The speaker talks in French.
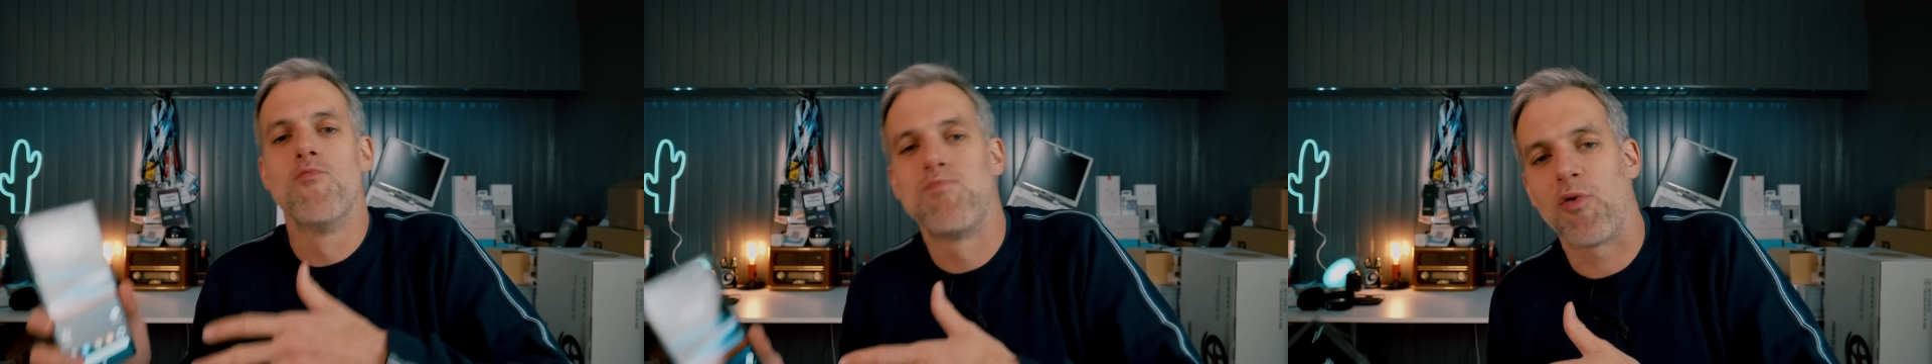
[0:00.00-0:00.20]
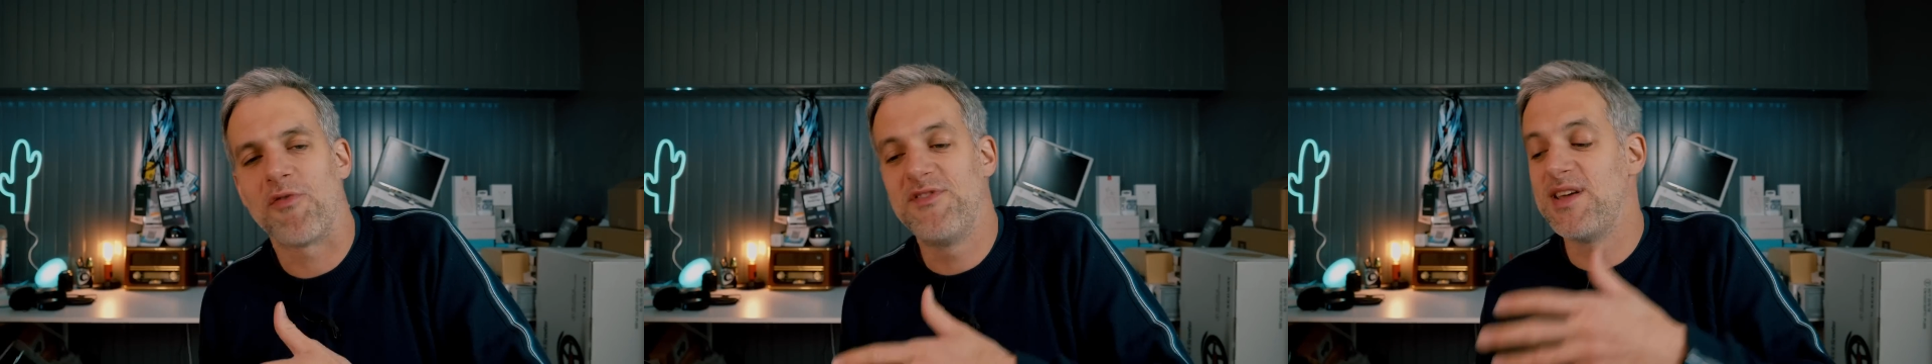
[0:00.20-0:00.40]

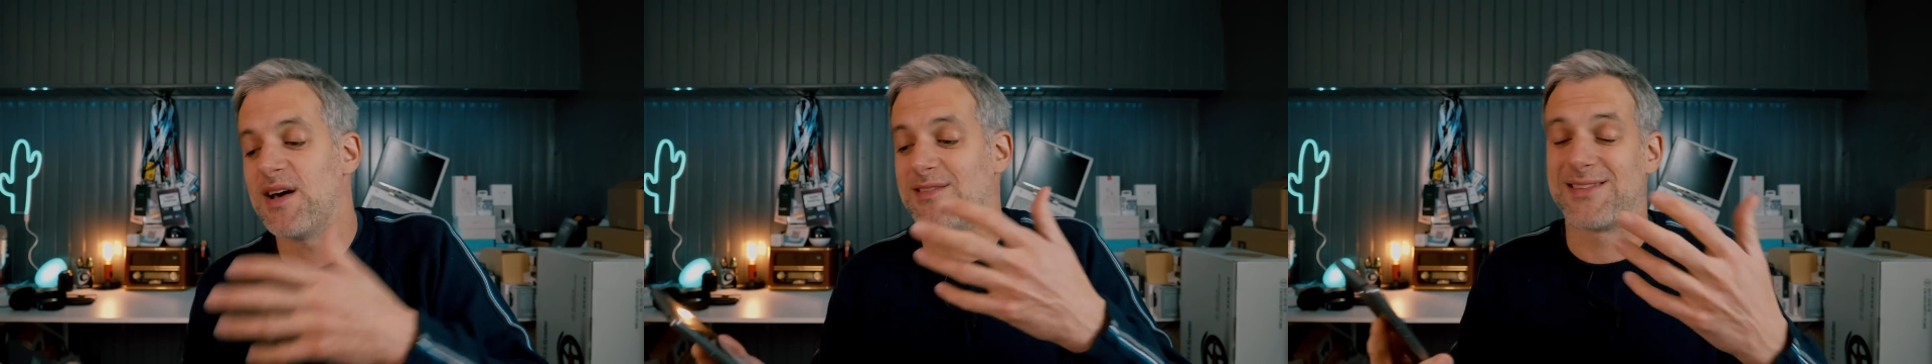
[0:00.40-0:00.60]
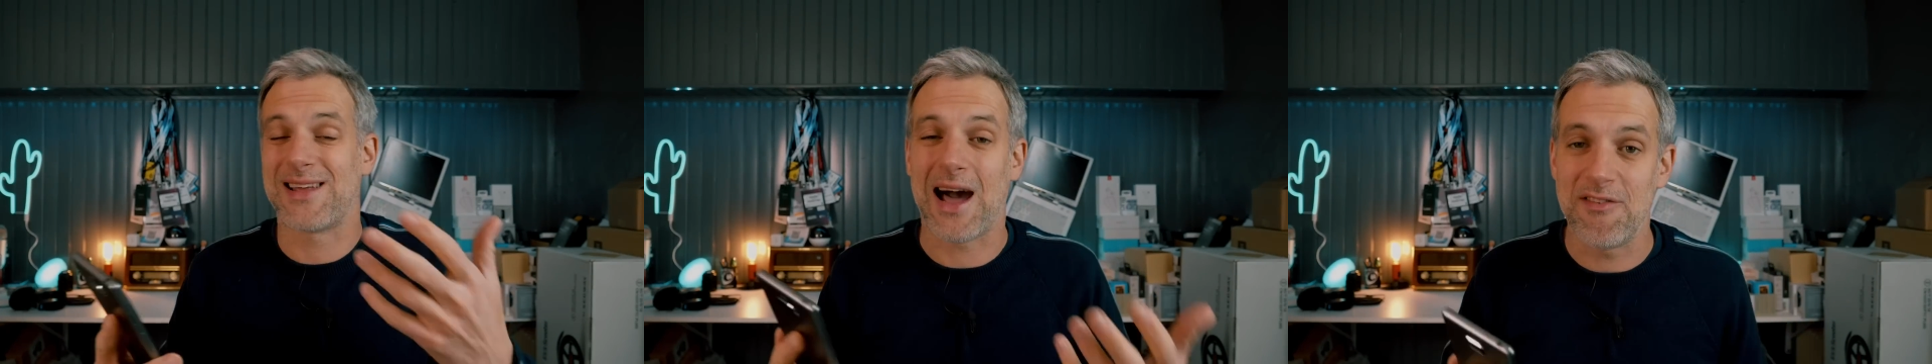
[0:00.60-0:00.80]
pour
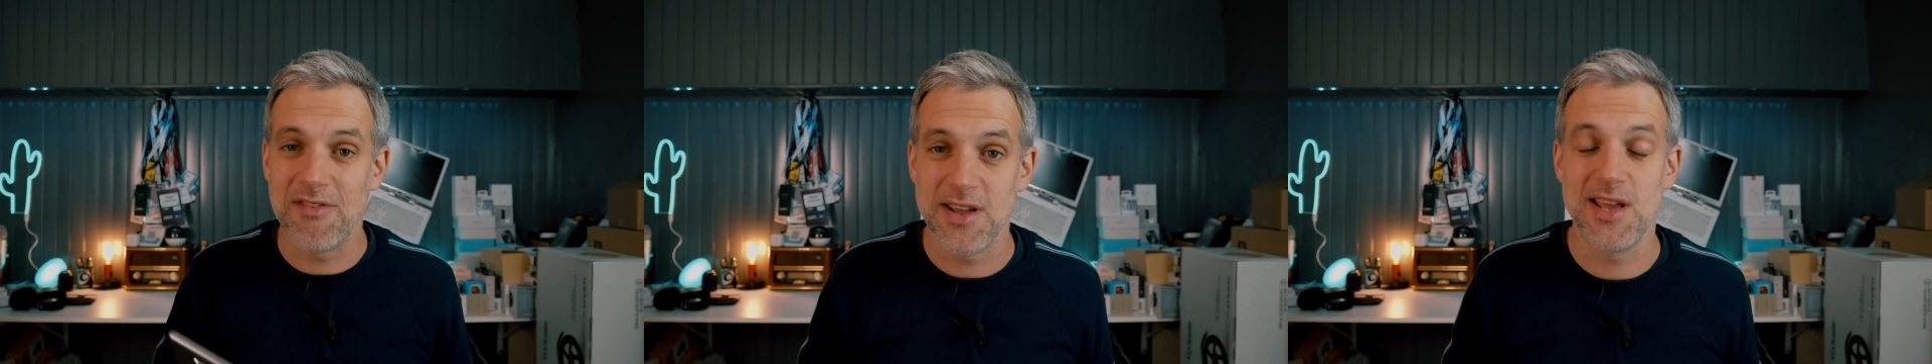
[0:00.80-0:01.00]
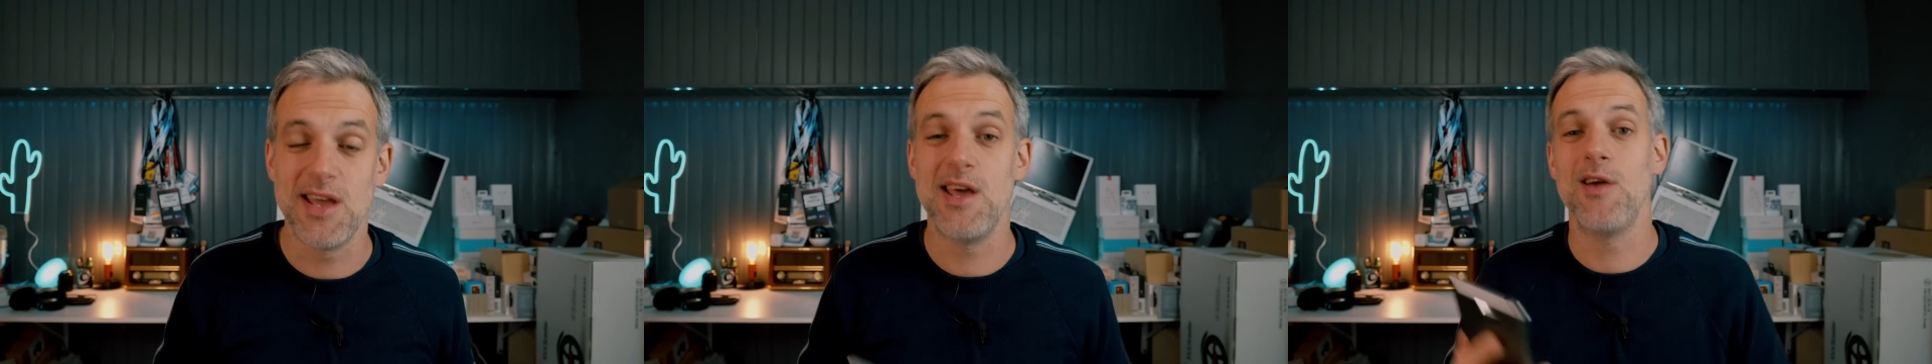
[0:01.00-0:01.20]
venir
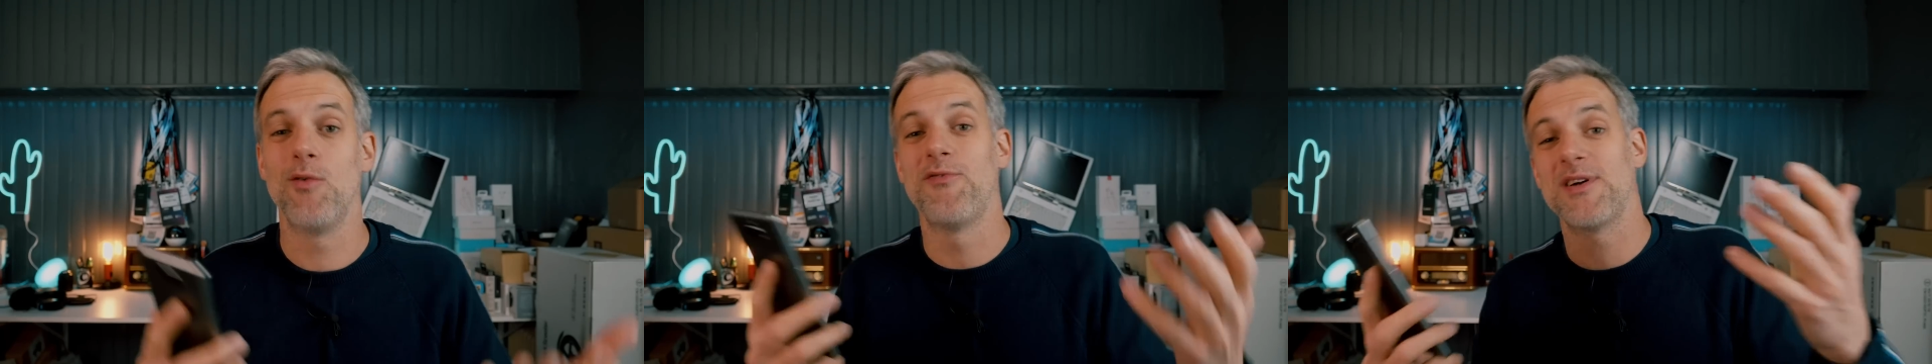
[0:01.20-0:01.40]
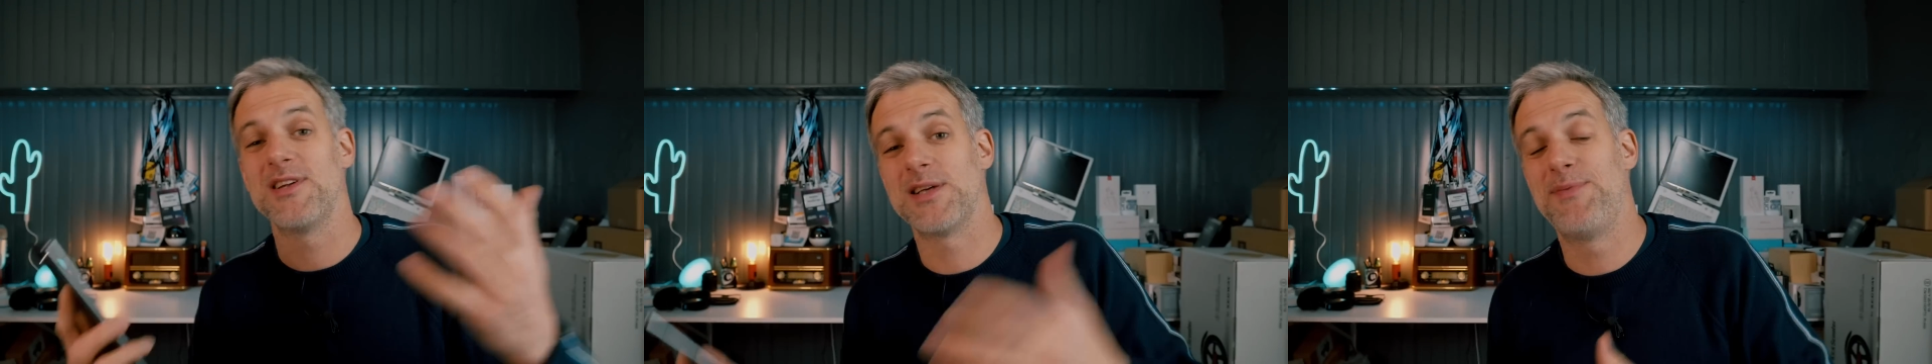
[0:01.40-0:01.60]
travailler
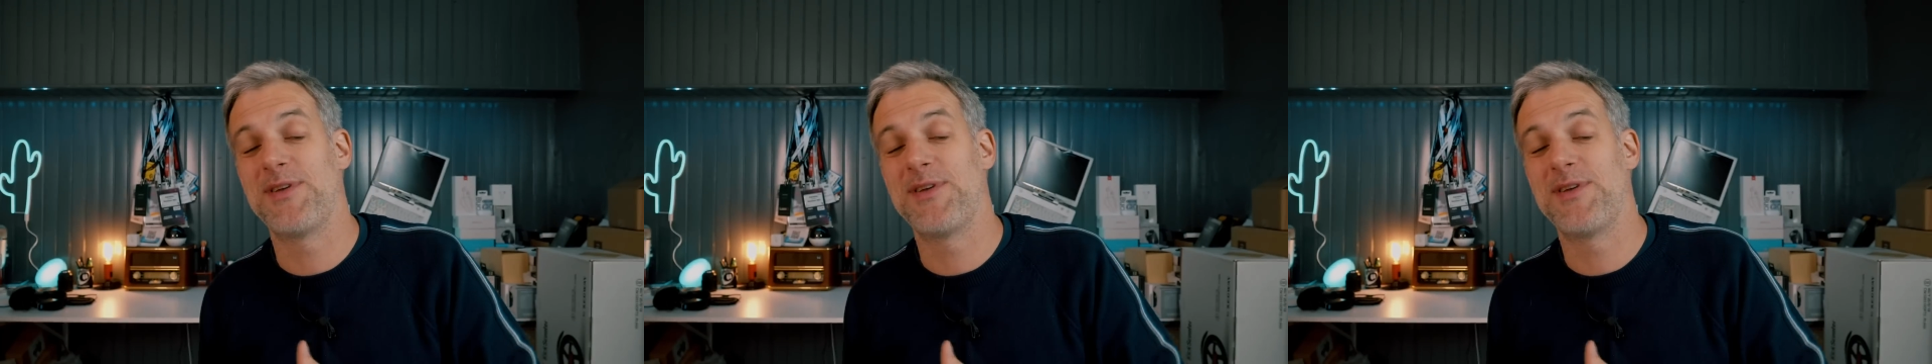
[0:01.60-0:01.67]
ou faire des